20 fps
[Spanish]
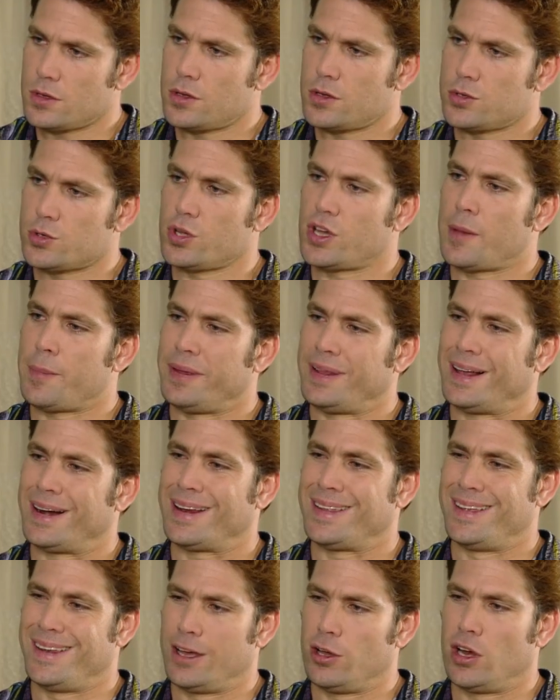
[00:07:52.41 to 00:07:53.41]
soy capitán
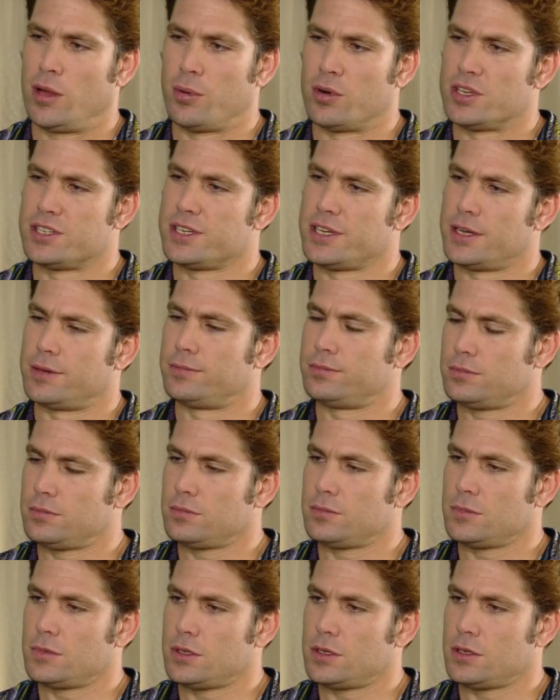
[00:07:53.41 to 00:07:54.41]
retirado de la policía
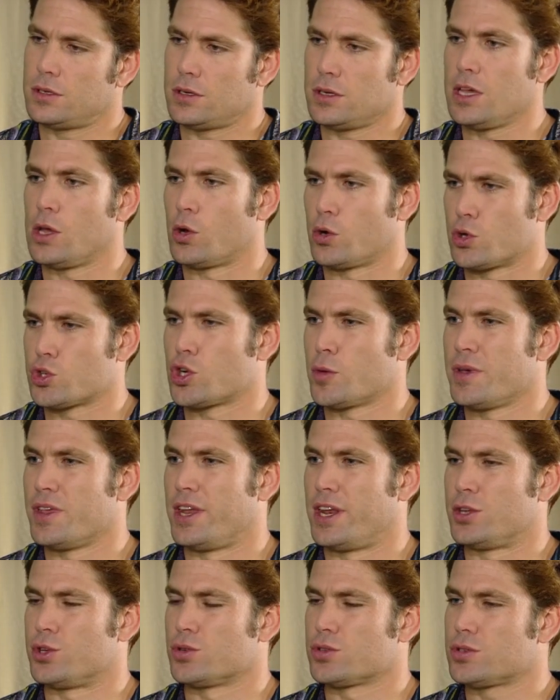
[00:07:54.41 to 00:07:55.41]
y conozco mis
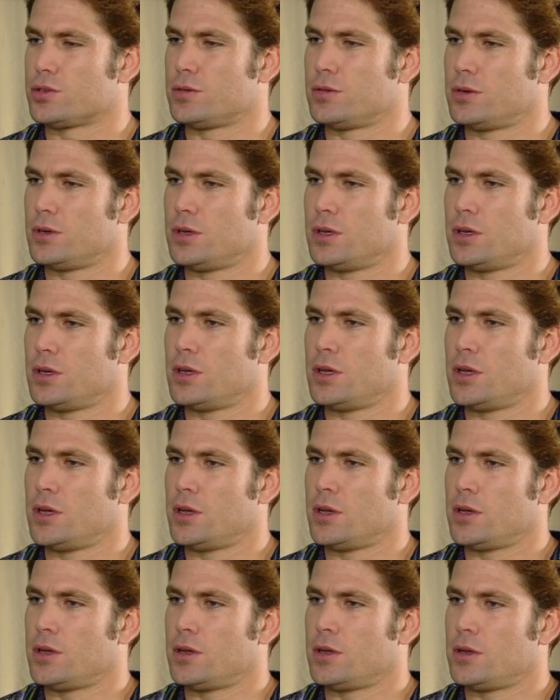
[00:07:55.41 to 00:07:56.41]
derechos.
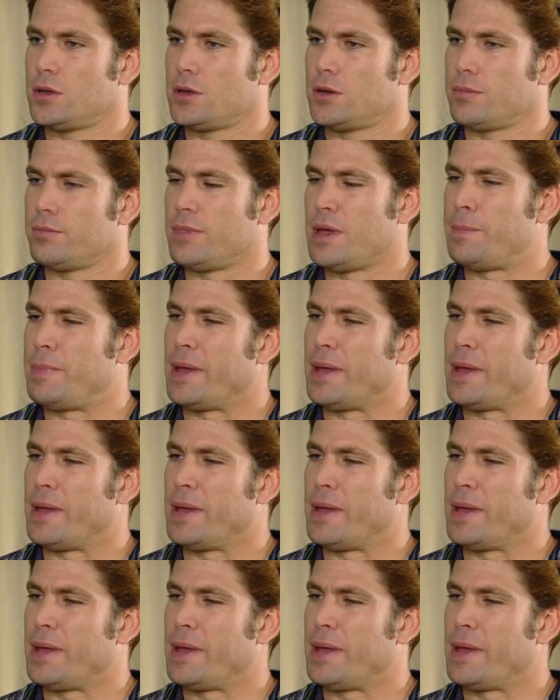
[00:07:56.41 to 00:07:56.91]
¿Me